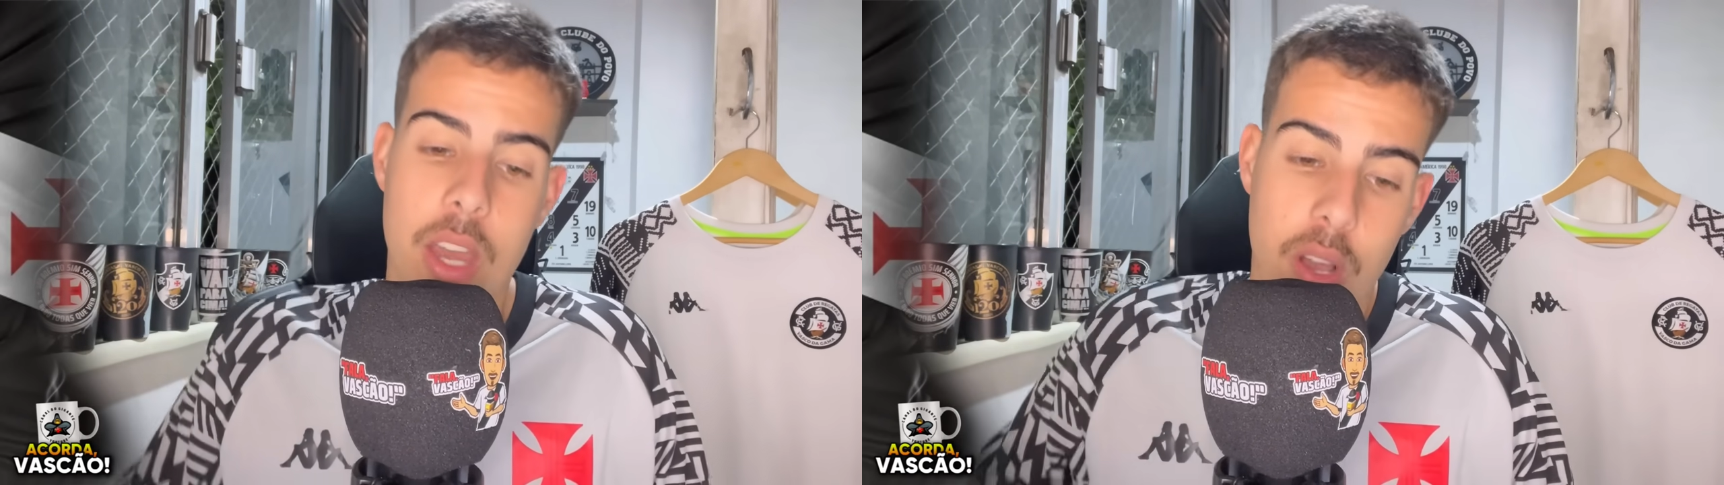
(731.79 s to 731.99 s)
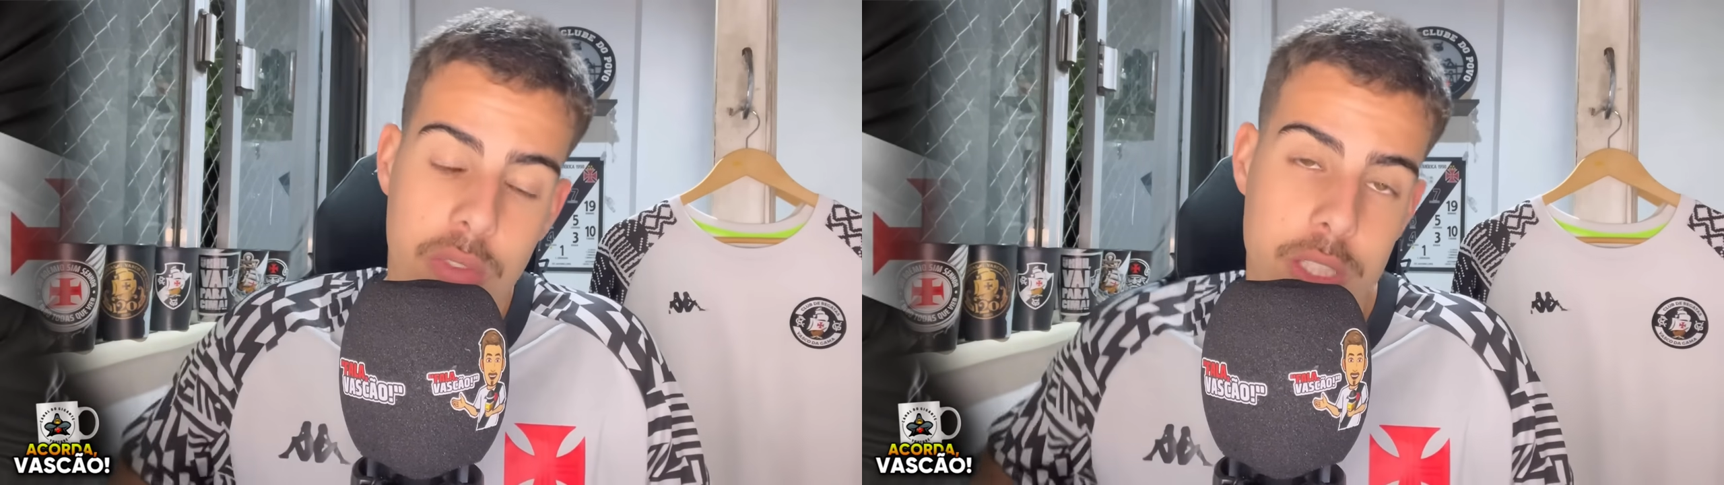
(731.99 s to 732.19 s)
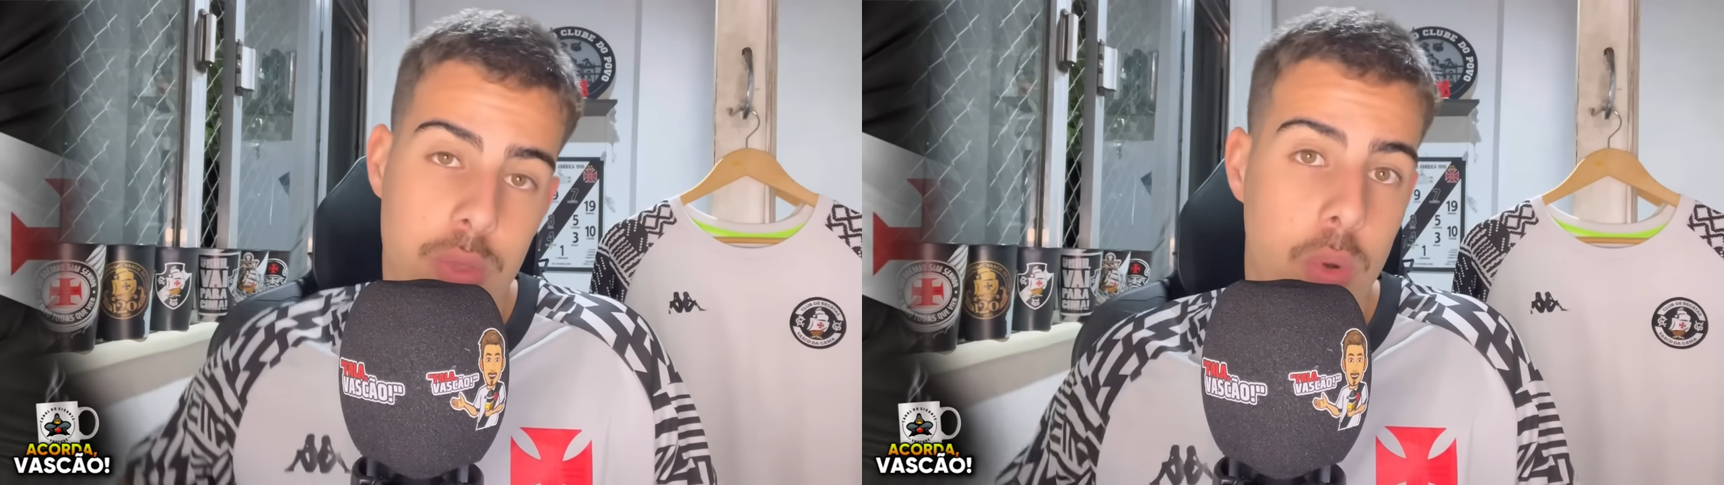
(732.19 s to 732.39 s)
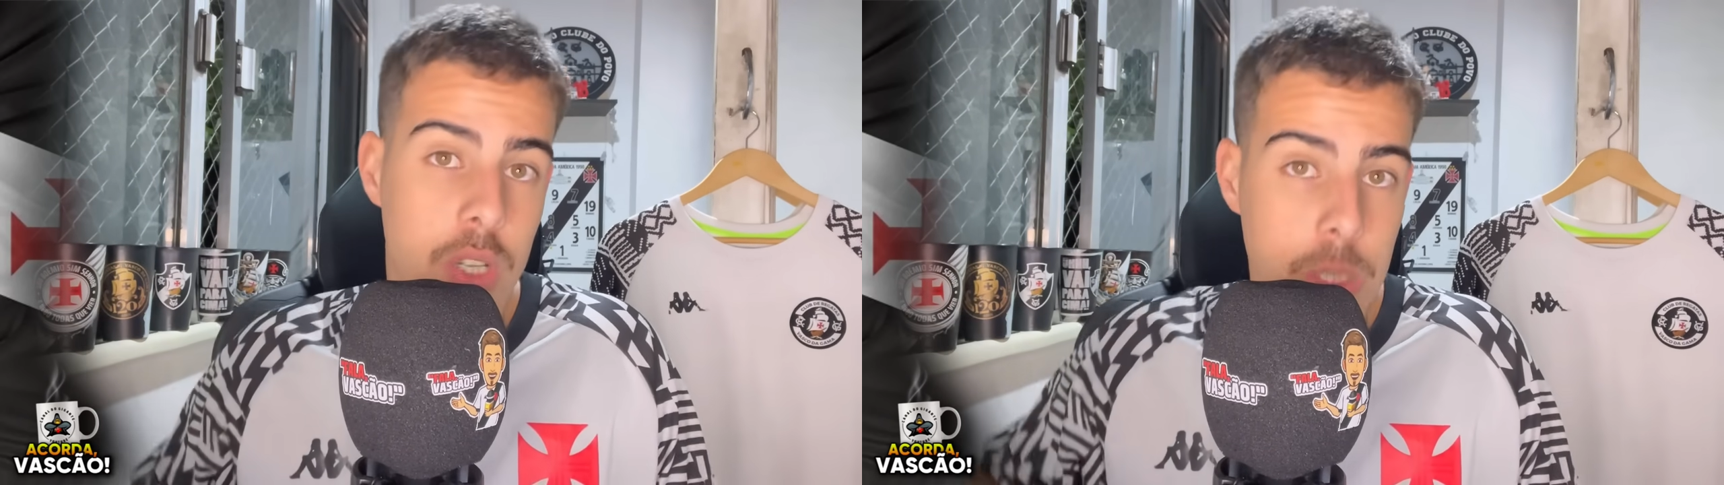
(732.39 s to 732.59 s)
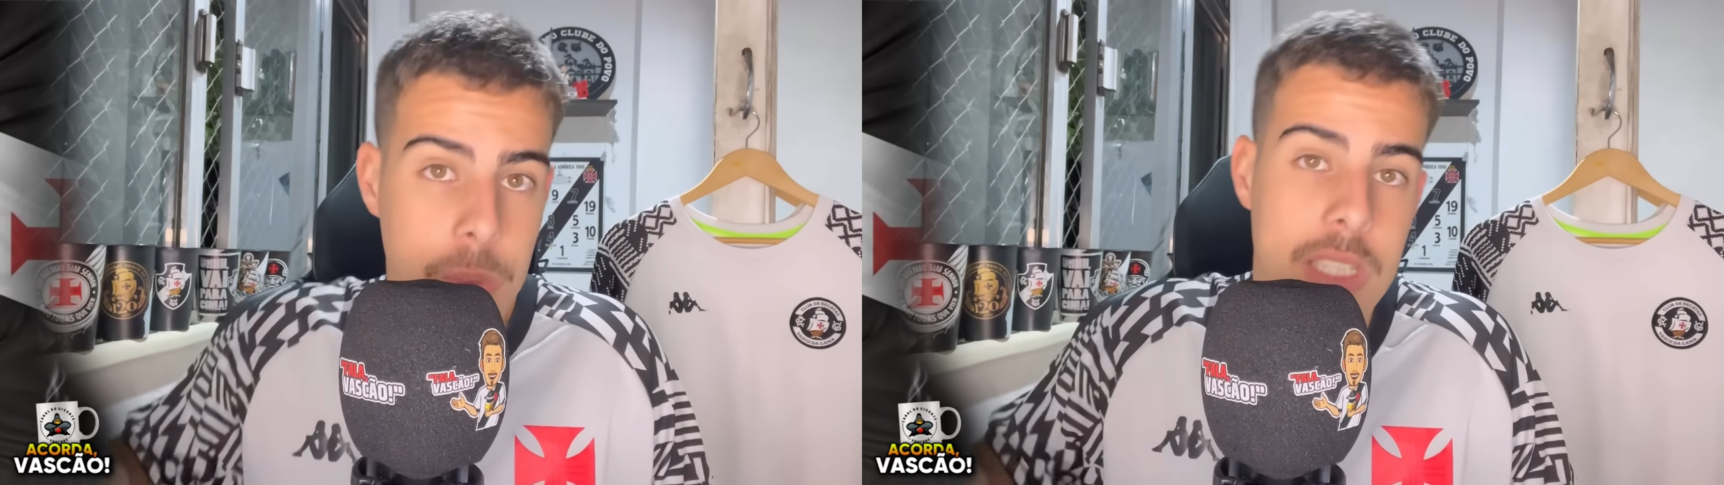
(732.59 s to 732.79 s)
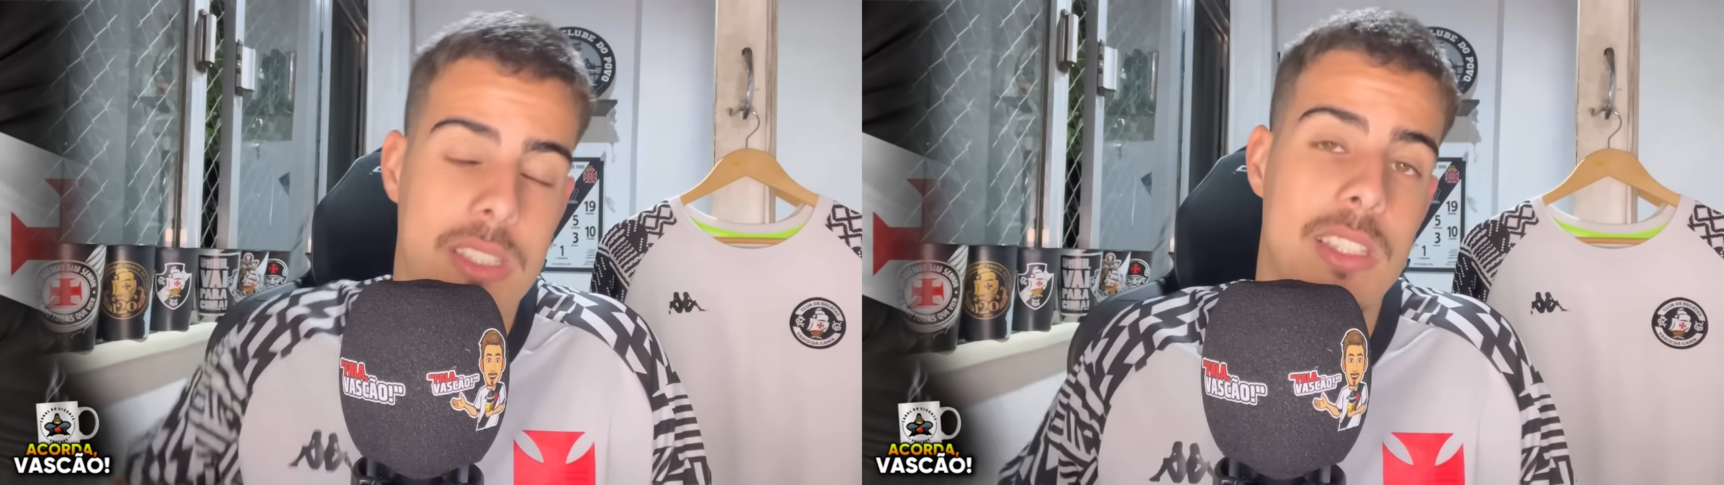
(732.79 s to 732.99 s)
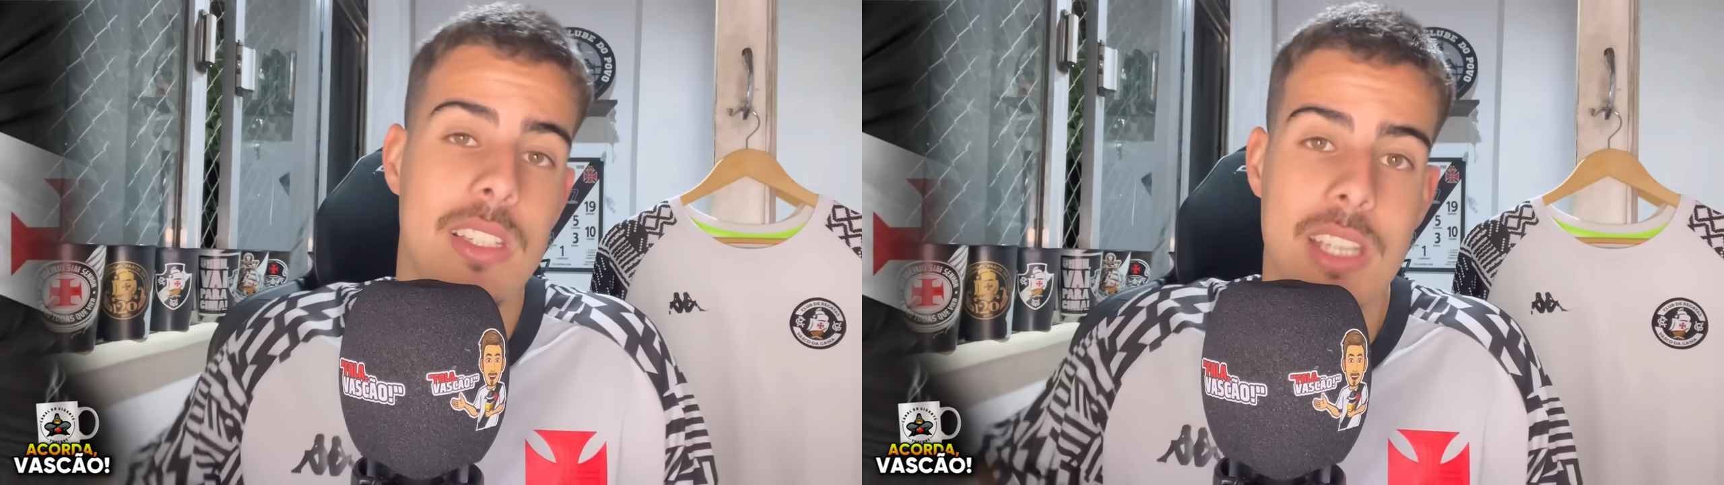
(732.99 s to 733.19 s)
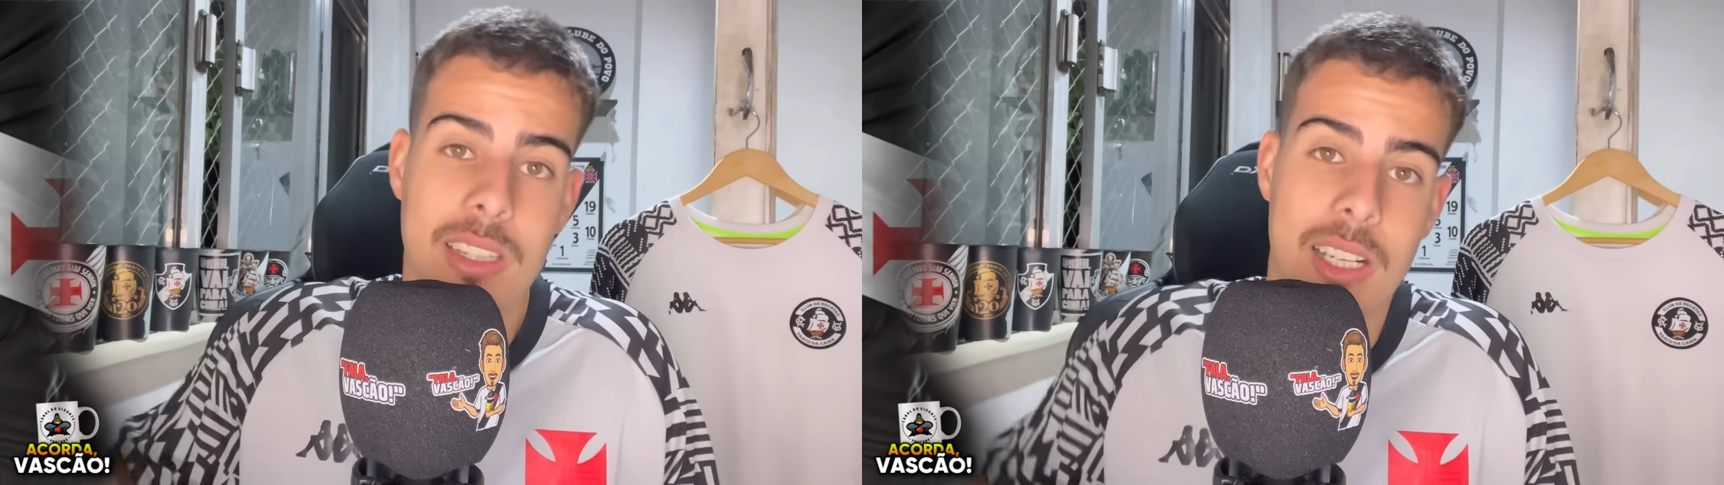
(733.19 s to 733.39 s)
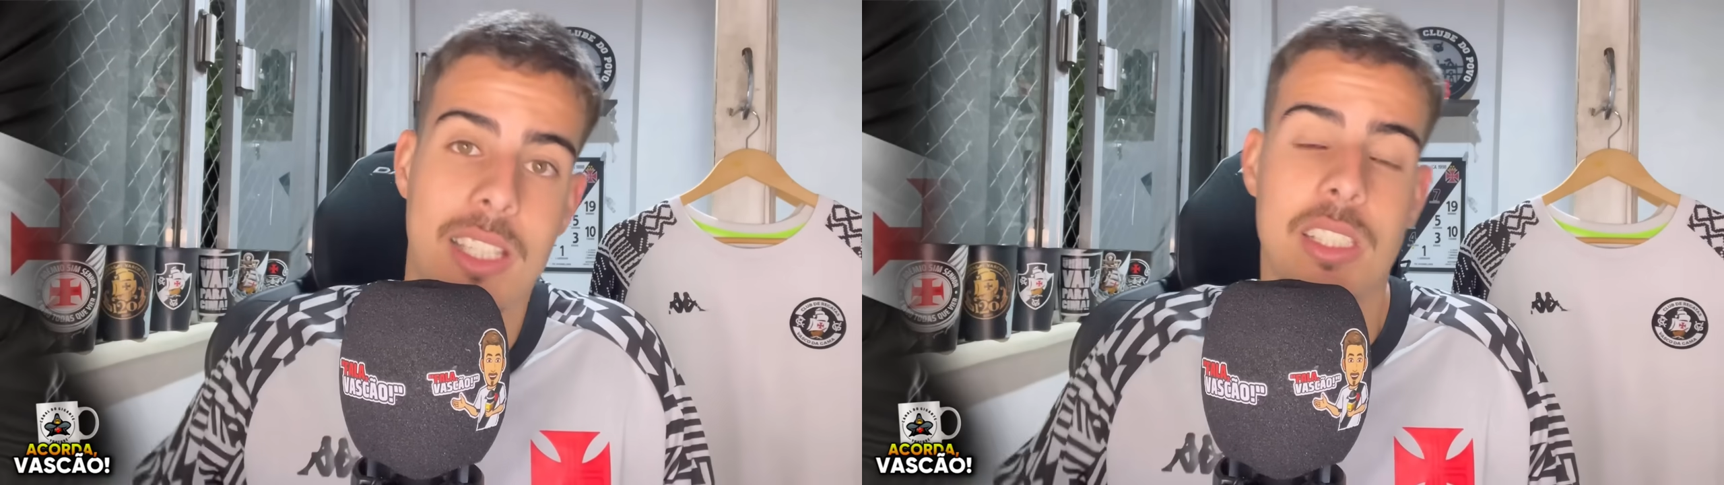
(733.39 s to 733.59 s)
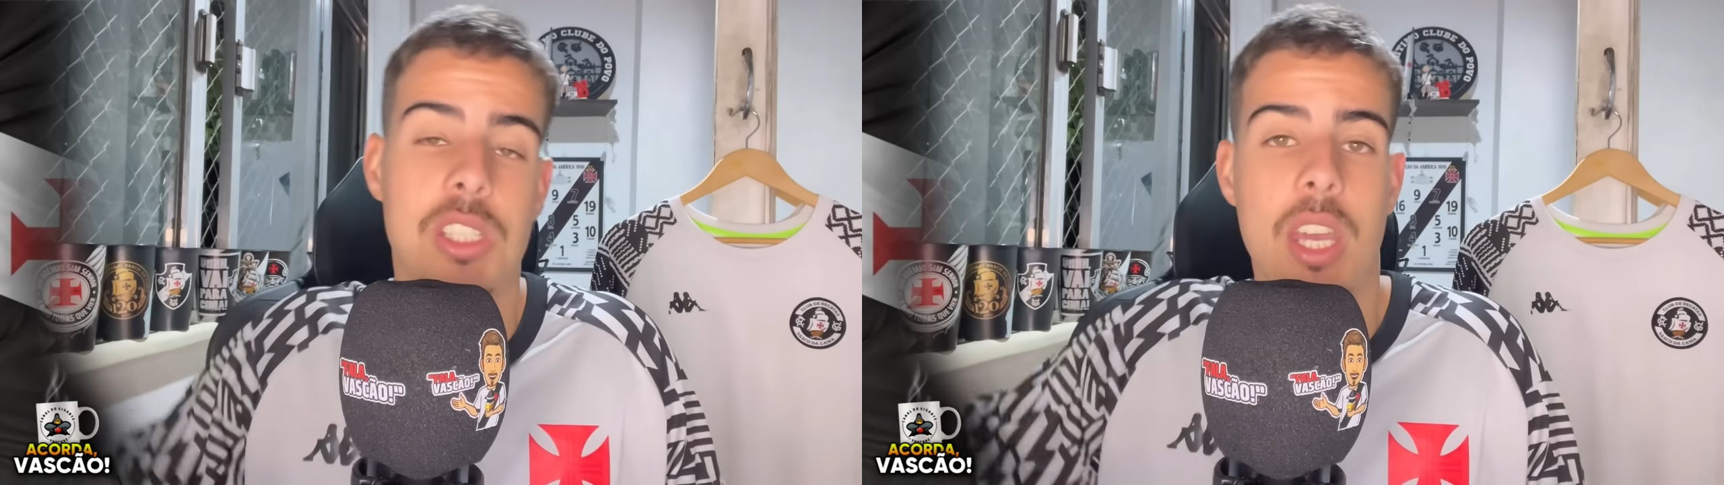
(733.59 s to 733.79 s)
O Vasco hoje precisa de
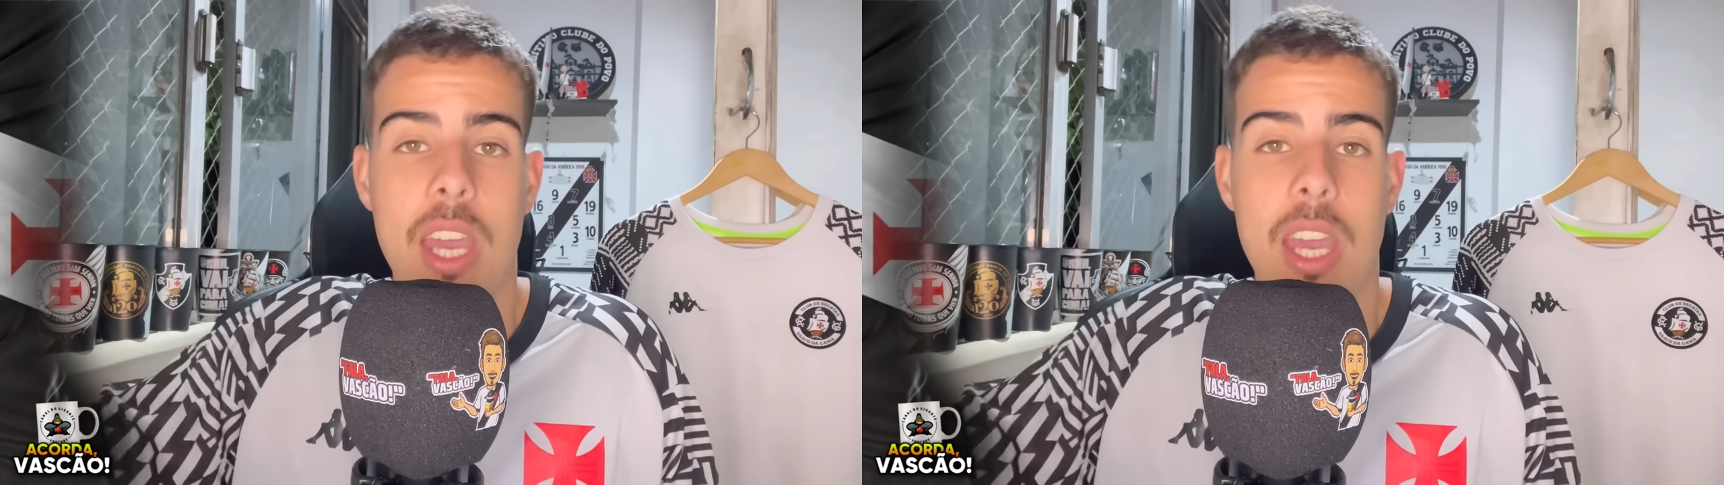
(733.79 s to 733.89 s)
atletas